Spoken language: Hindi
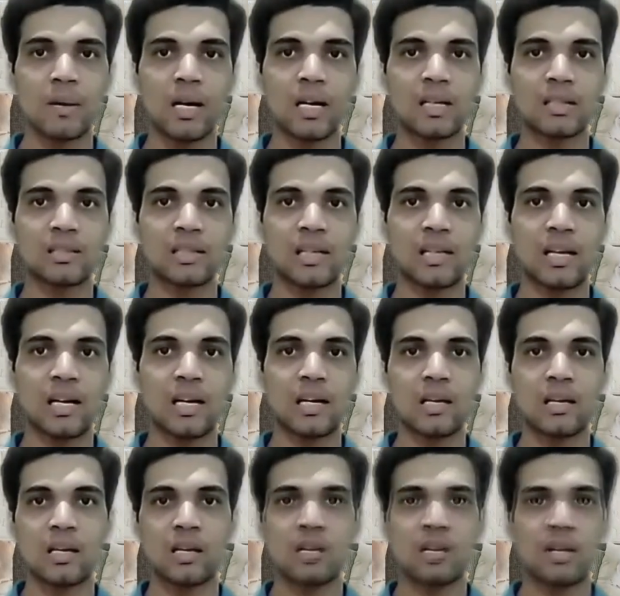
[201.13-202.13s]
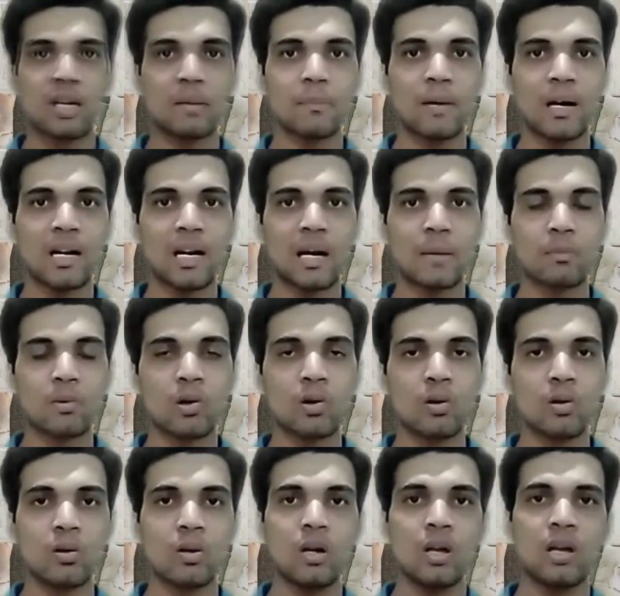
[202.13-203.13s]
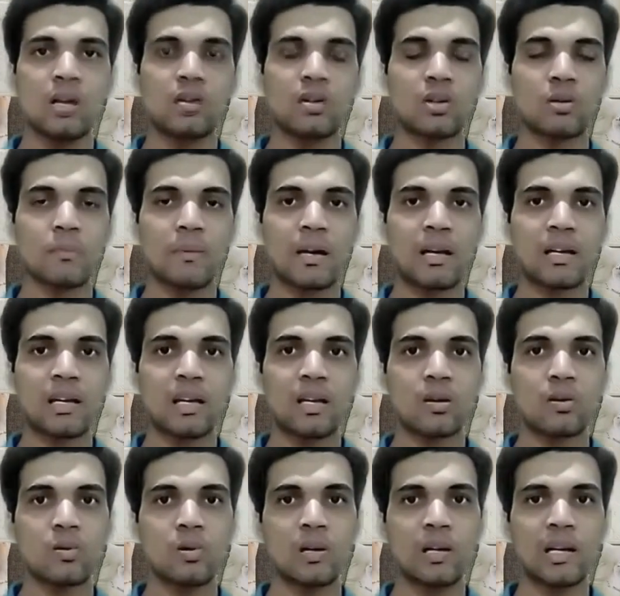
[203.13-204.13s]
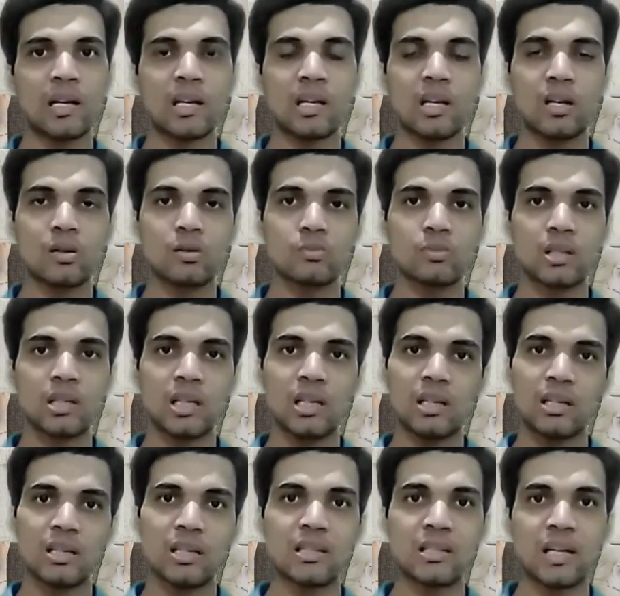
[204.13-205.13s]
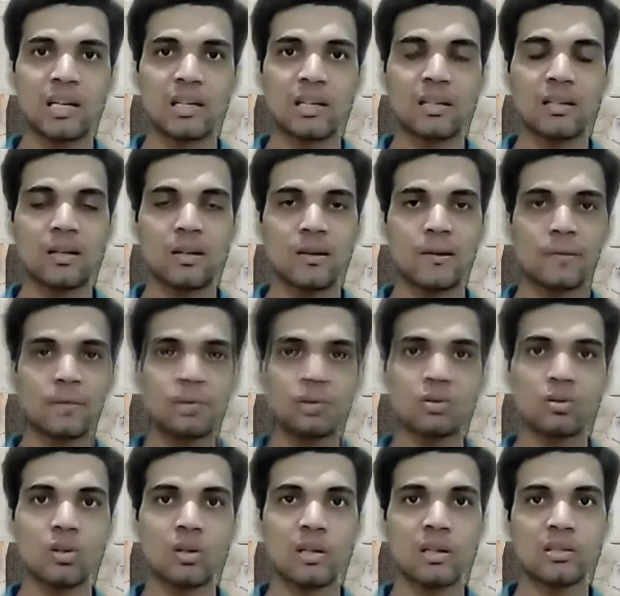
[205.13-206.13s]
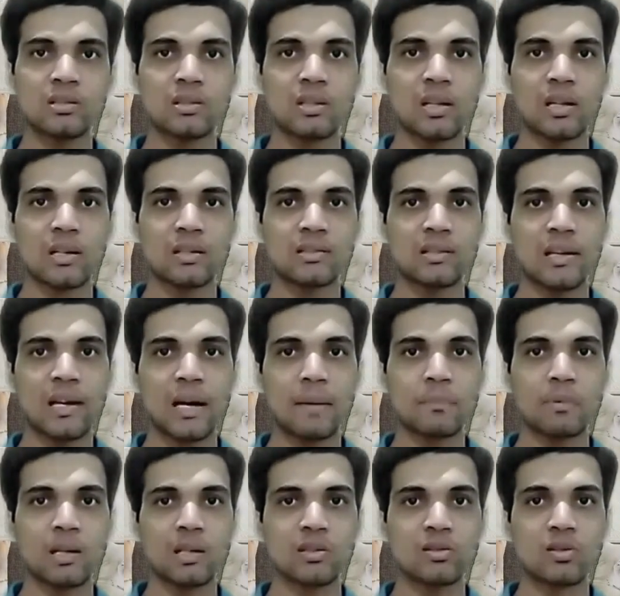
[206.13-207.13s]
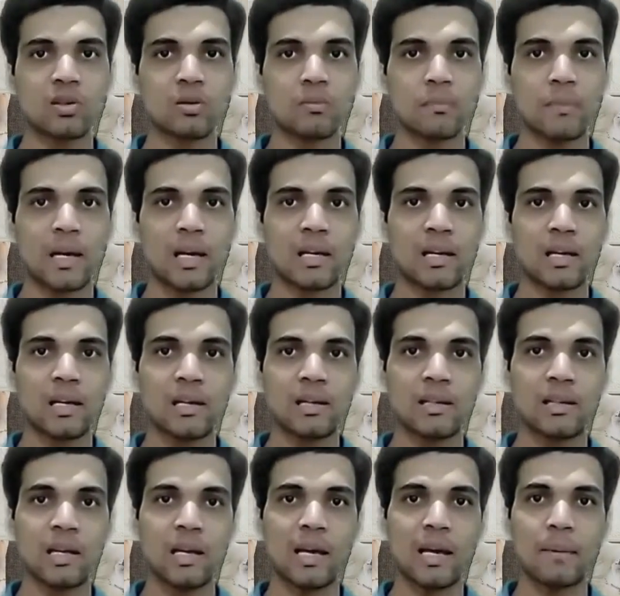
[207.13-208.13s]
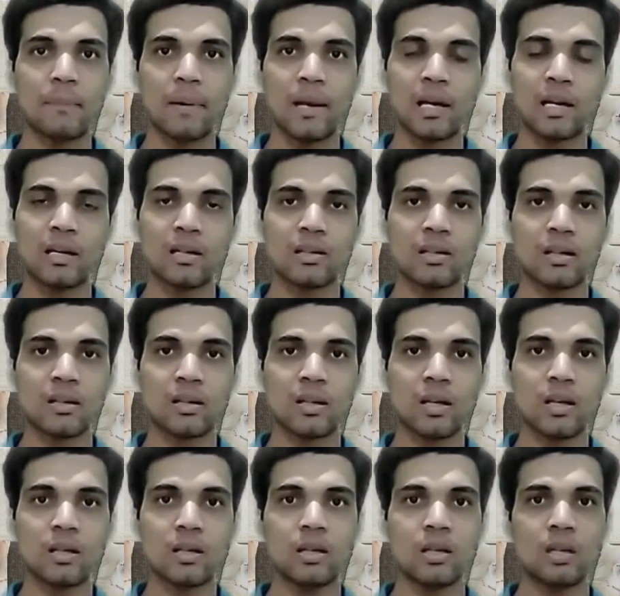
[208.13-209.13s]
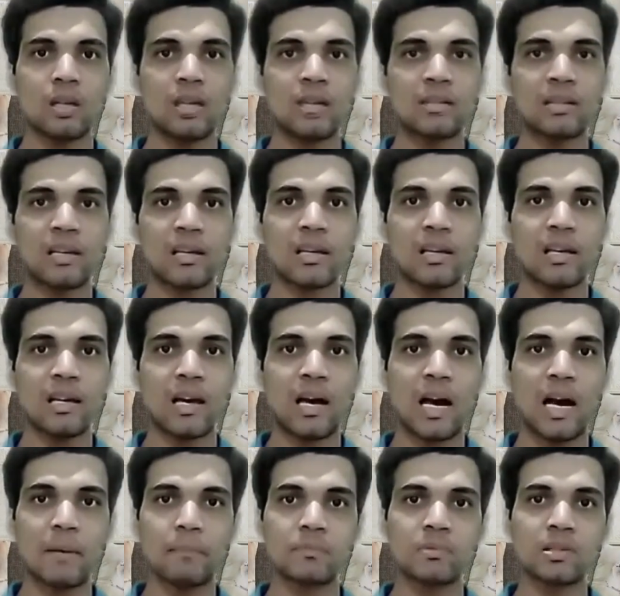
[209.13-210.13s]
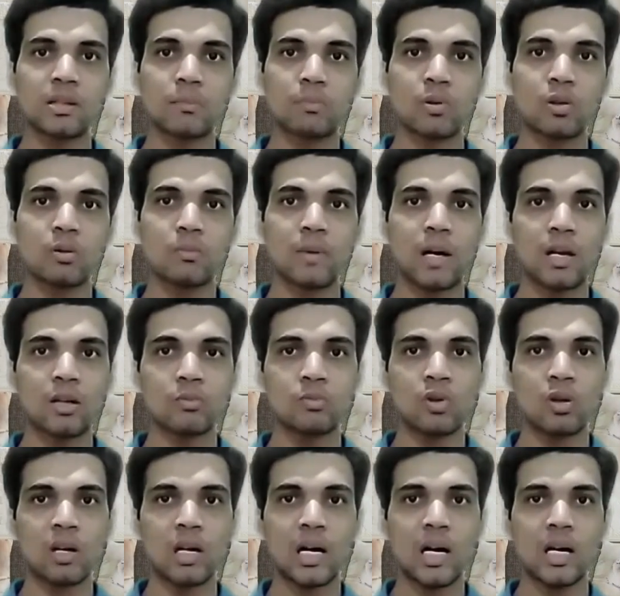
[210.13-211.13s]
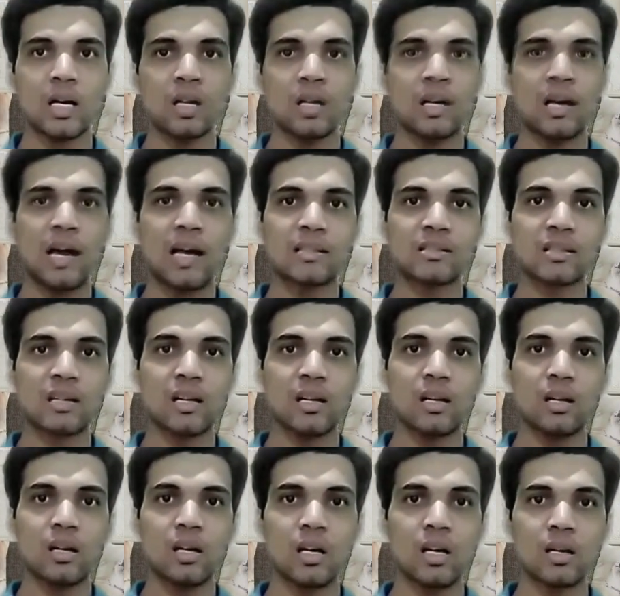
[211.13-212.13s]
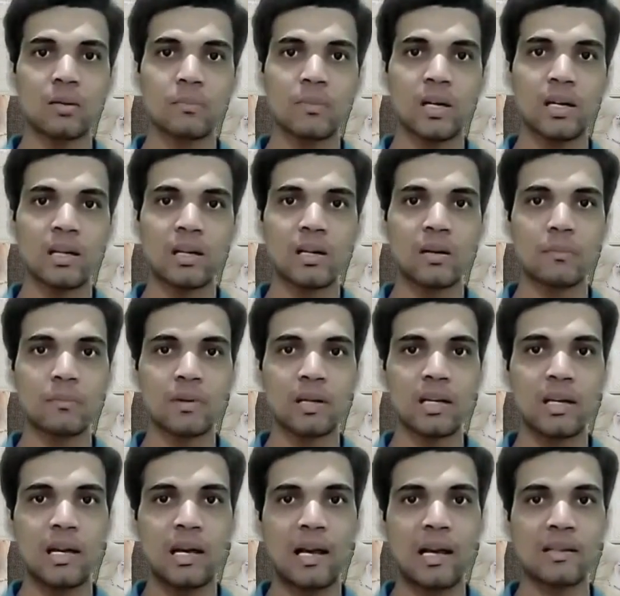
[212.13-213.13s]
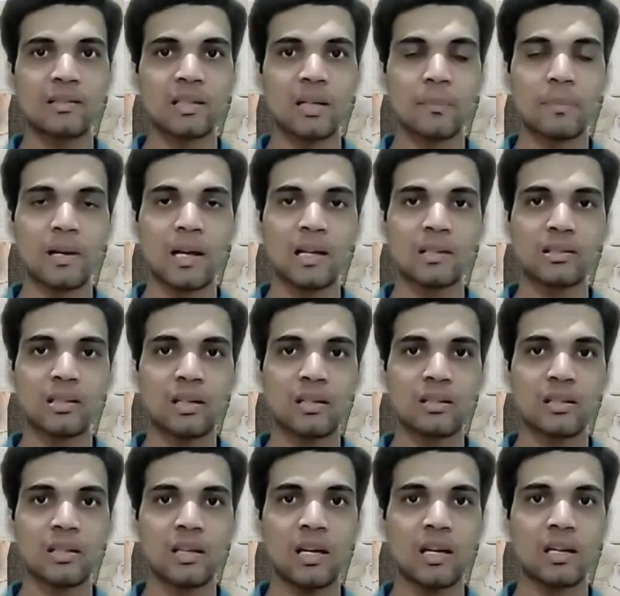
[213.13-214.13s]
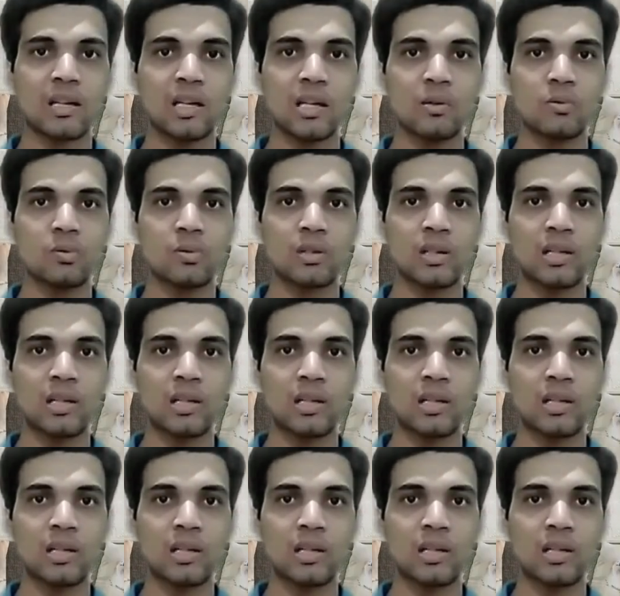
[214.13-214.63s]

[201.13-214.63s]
जमा कर देना है इसके बाद आपको किशोक बैंकिंग खोलने की अनुमति दी जाती है तो दोस्तों इस तरह से आप किशोक बैंक के लिए अप्लाई कर सकते हैं जैसे कि आप सबको मालूम होगा कि आजकल हर बड़ी कंपनी ऐसा प्रयास करती है कि